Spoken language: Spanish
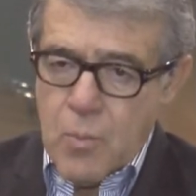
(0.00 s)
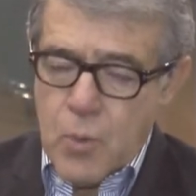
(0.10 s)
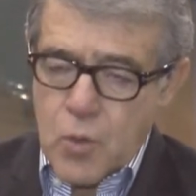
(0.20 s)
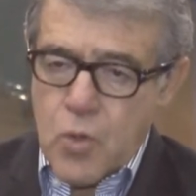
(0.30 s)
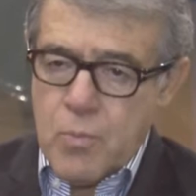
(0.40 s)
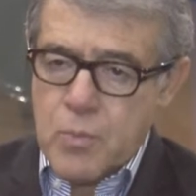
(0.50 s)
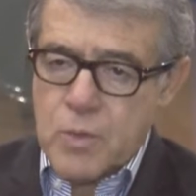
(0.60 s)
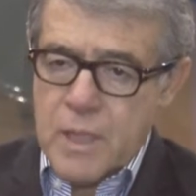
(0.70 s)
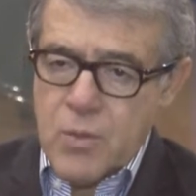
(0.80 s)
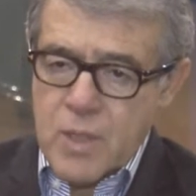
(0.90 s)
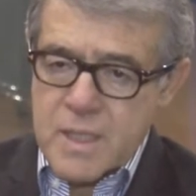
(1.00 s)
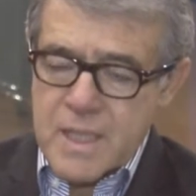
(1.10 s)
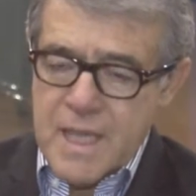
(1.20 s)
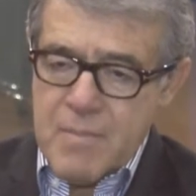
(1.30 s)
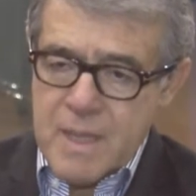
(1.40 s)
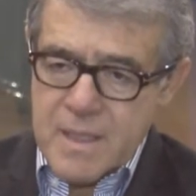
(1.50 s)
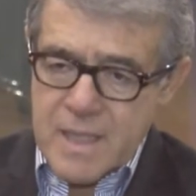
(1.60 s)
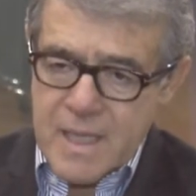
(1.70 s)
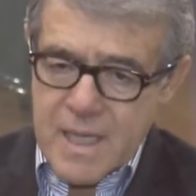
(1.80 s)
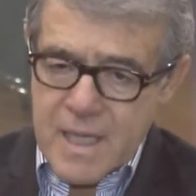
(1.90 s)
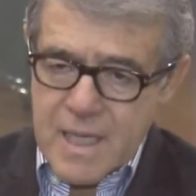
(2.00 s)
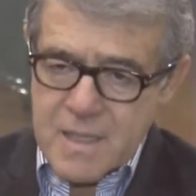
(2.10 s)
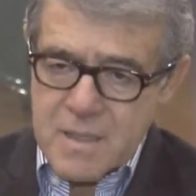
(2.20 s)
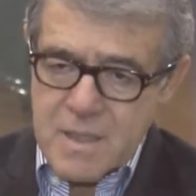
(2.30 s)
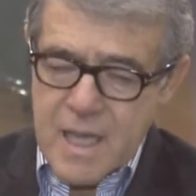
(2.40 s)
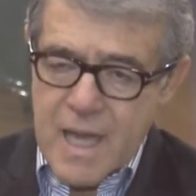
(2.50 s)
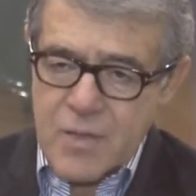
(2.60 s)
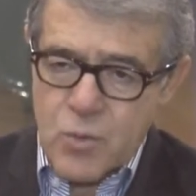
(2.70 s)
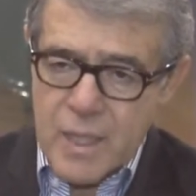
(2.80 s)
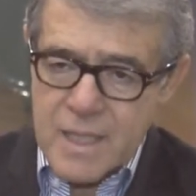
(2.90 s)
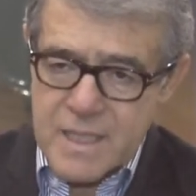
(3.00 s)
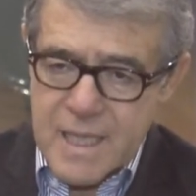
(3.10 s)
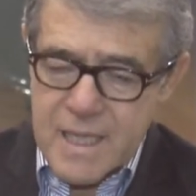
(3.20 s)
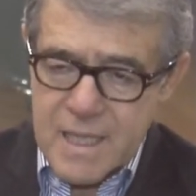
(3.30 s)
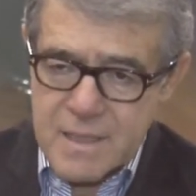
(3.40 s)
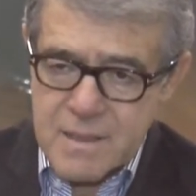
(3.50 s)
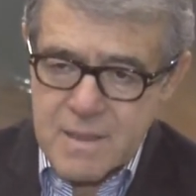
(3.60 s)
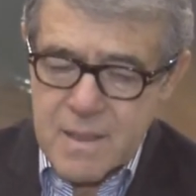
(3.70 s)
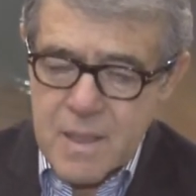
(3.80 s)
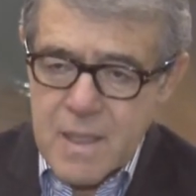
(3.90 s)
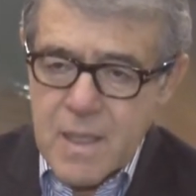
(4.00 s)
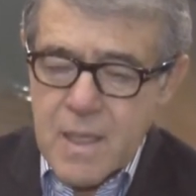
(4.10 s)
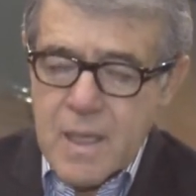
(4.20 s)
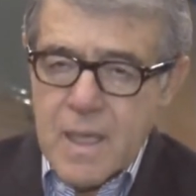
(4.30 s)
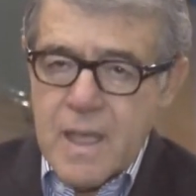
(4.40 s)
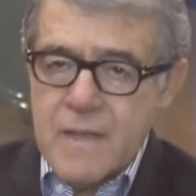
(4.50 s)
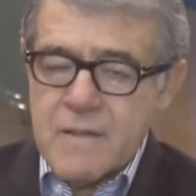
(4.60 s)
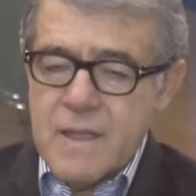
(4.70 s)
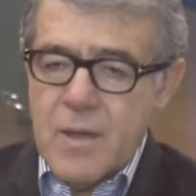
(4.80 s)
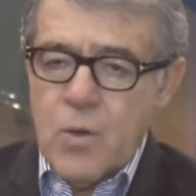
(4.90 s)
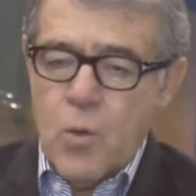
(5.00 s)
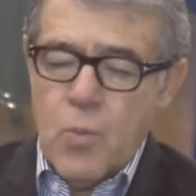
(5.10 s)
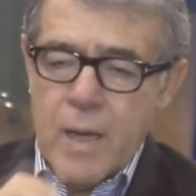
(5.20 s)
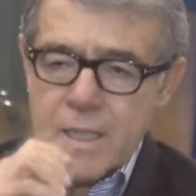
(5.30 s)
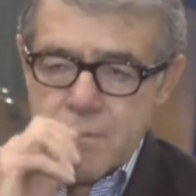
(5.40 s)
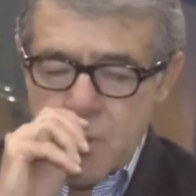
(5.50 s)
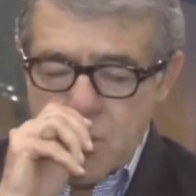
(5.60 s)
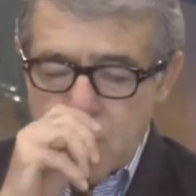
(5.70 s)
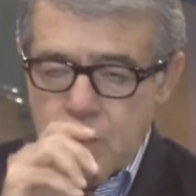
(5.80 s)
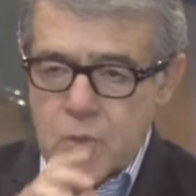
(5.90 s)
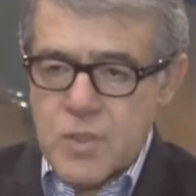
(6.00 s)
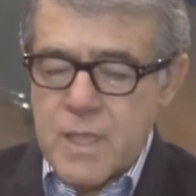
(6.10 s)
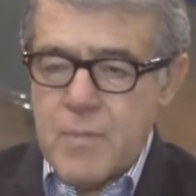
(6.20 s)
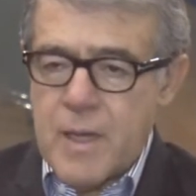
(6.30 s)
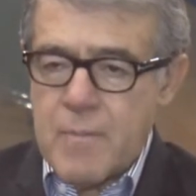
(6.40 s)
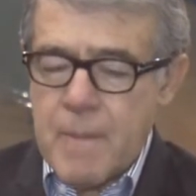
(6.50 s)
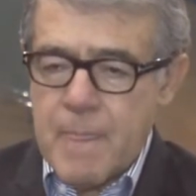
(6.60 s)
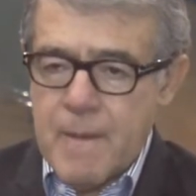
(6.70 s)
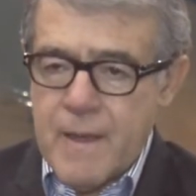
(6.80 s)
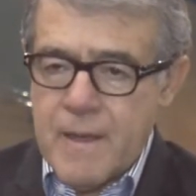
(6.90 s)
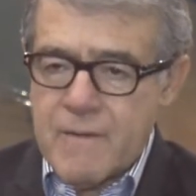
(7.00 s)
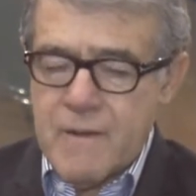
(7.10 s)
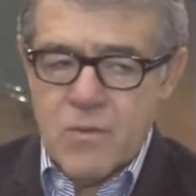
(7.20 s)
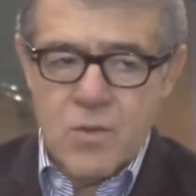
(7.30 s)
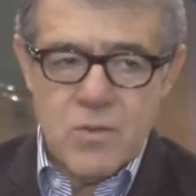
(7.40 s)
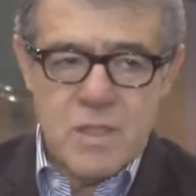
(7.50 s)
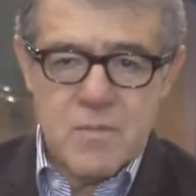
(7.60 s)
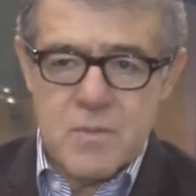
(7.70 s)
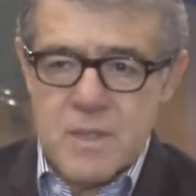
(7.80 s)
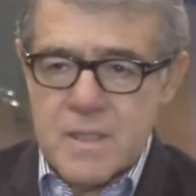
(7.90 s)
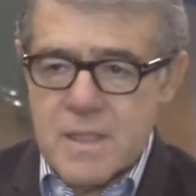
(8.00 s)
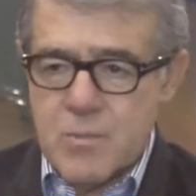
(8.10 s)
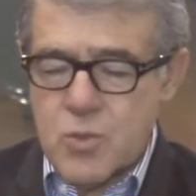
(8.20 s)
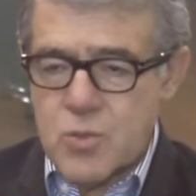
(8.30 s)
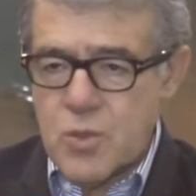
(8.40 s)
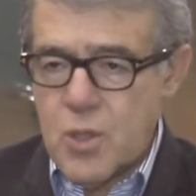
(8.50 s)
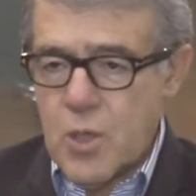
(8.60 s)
por computadoras y mantenerlas actualizadas este, lo más pronto posible. En ese entonces, pues hacíamos